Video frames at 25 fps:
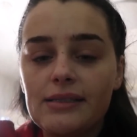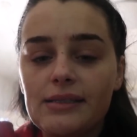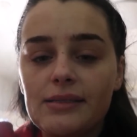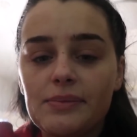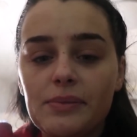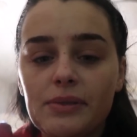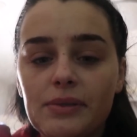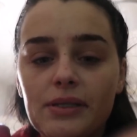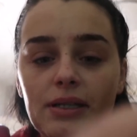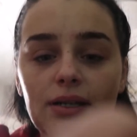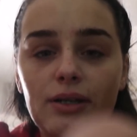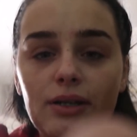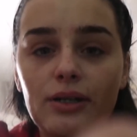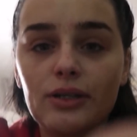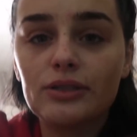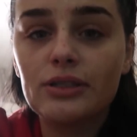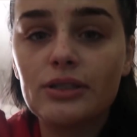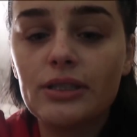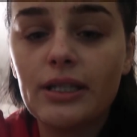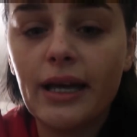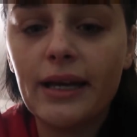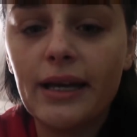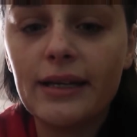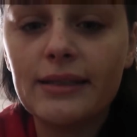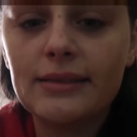ich mir auch
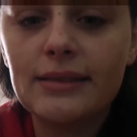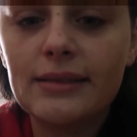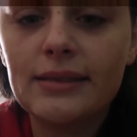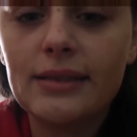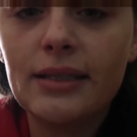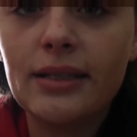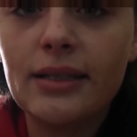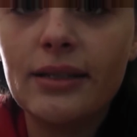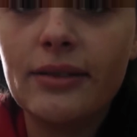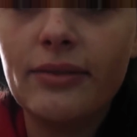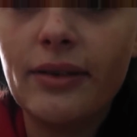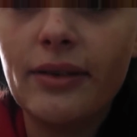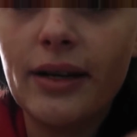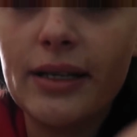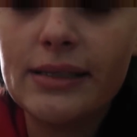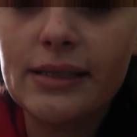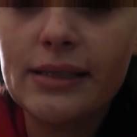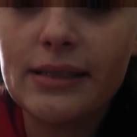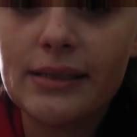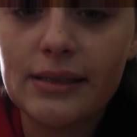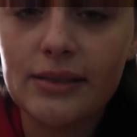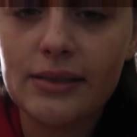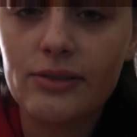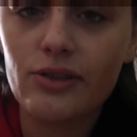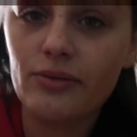direkt, weiß
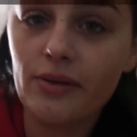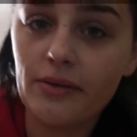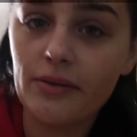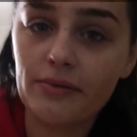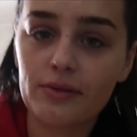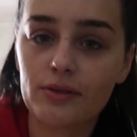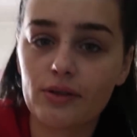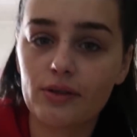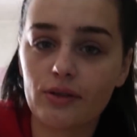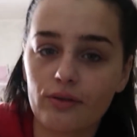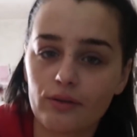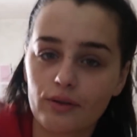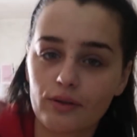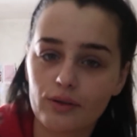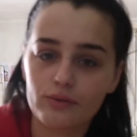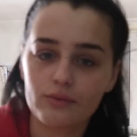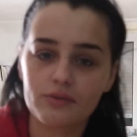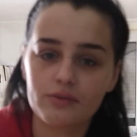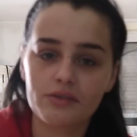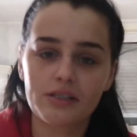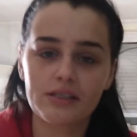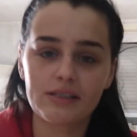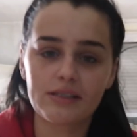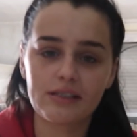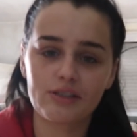ich nicht, Schwefelsäure oder so
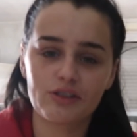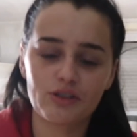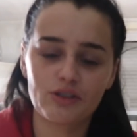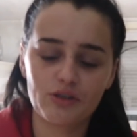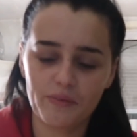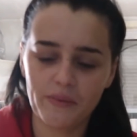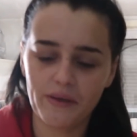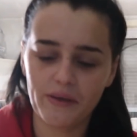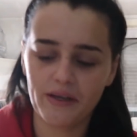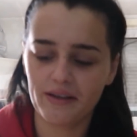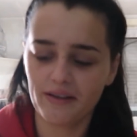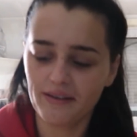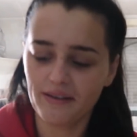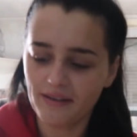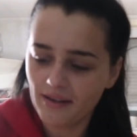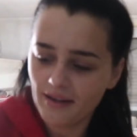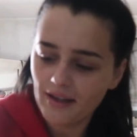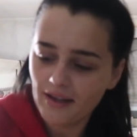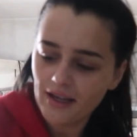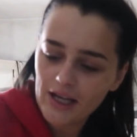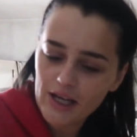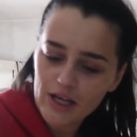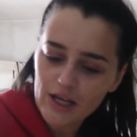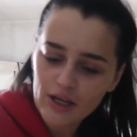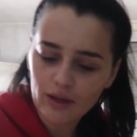ins Gesicht schmieren.
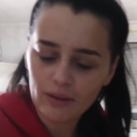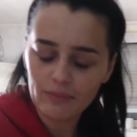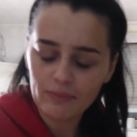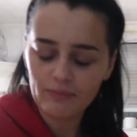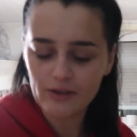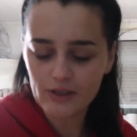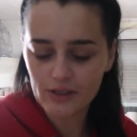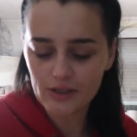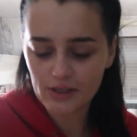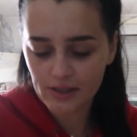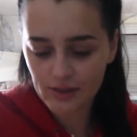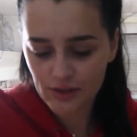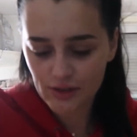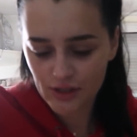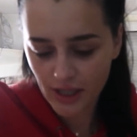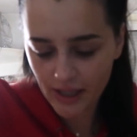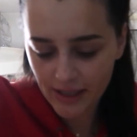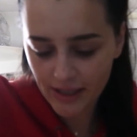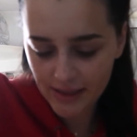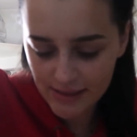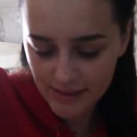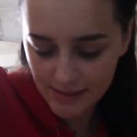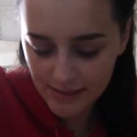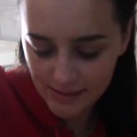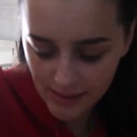Kommt
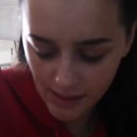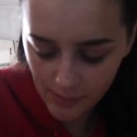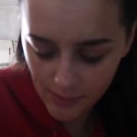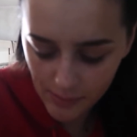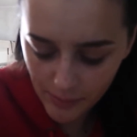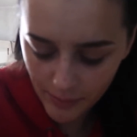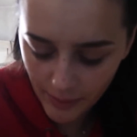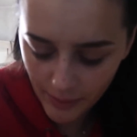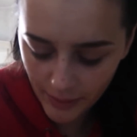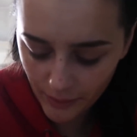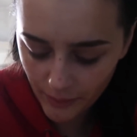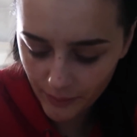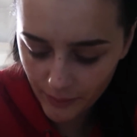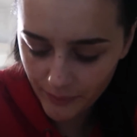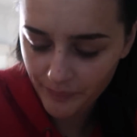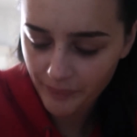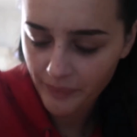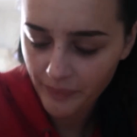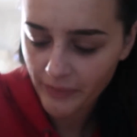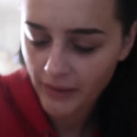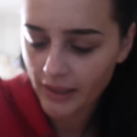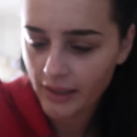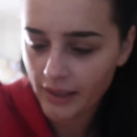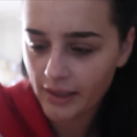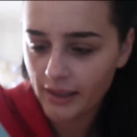wahrscheinlich dasselbe bei rum.
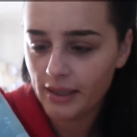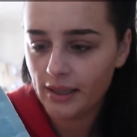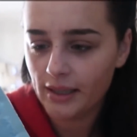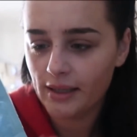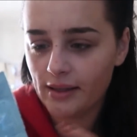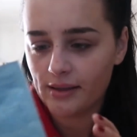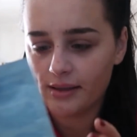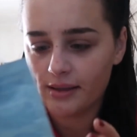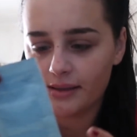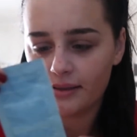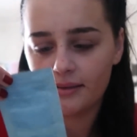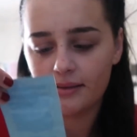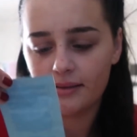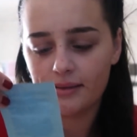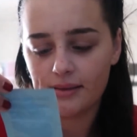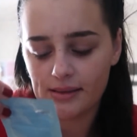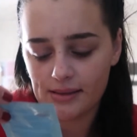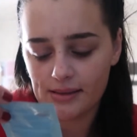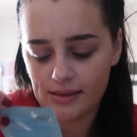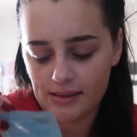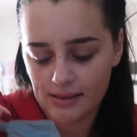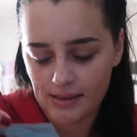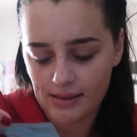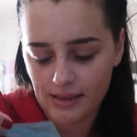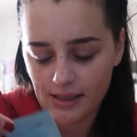
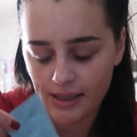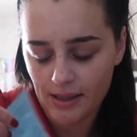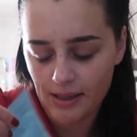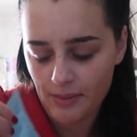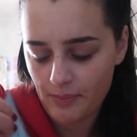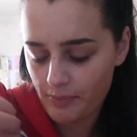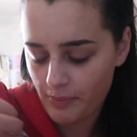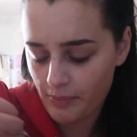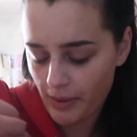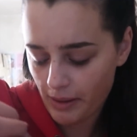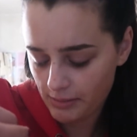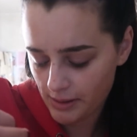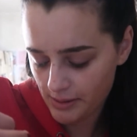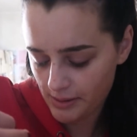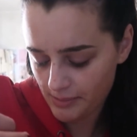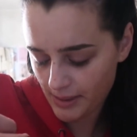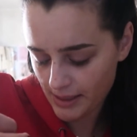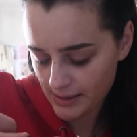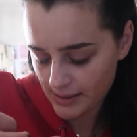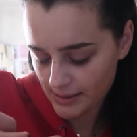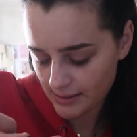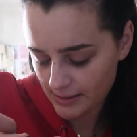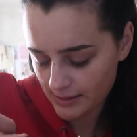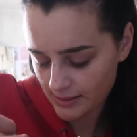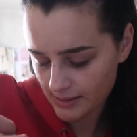Das ist eine
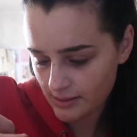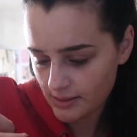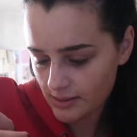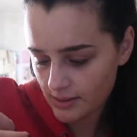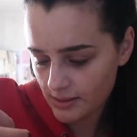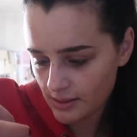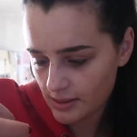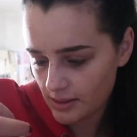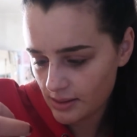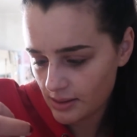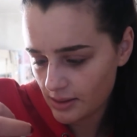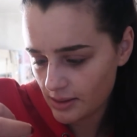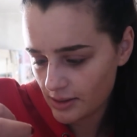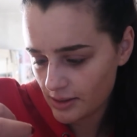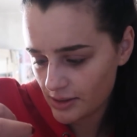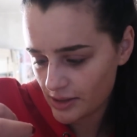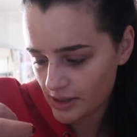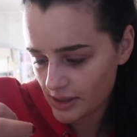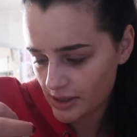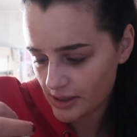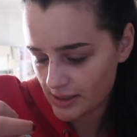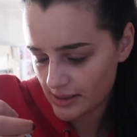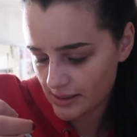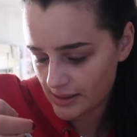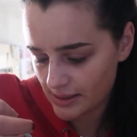Bubble-Maske.
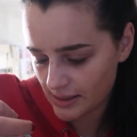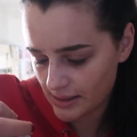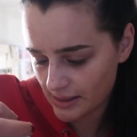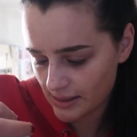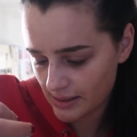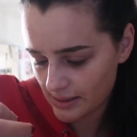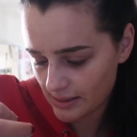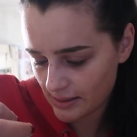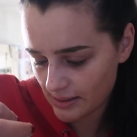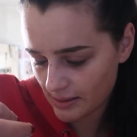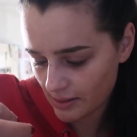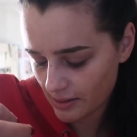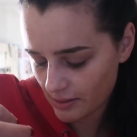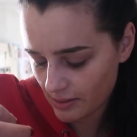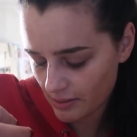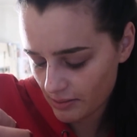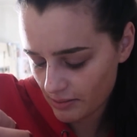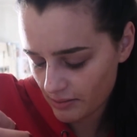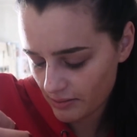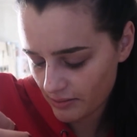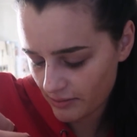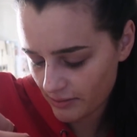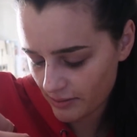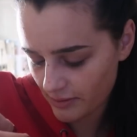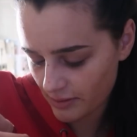Steht das hier
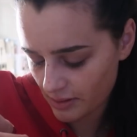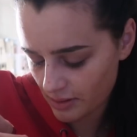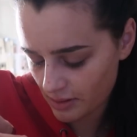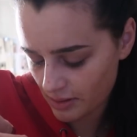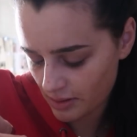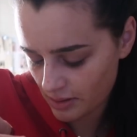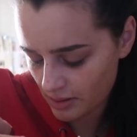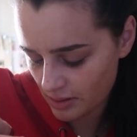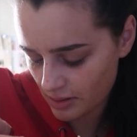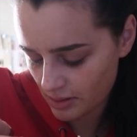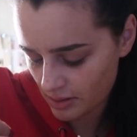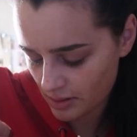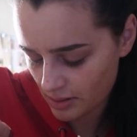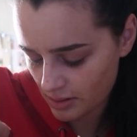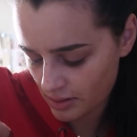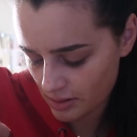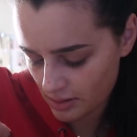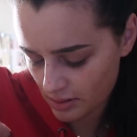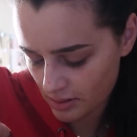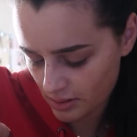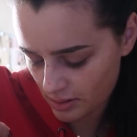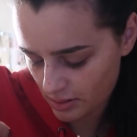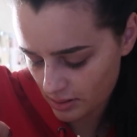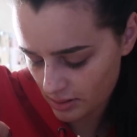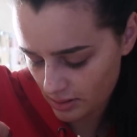drauf?
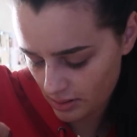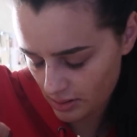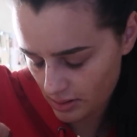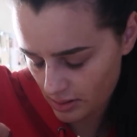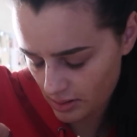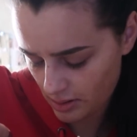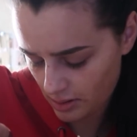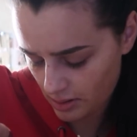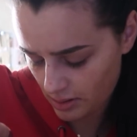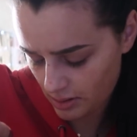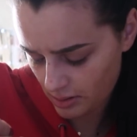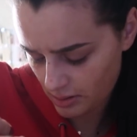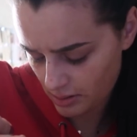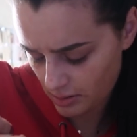Nö.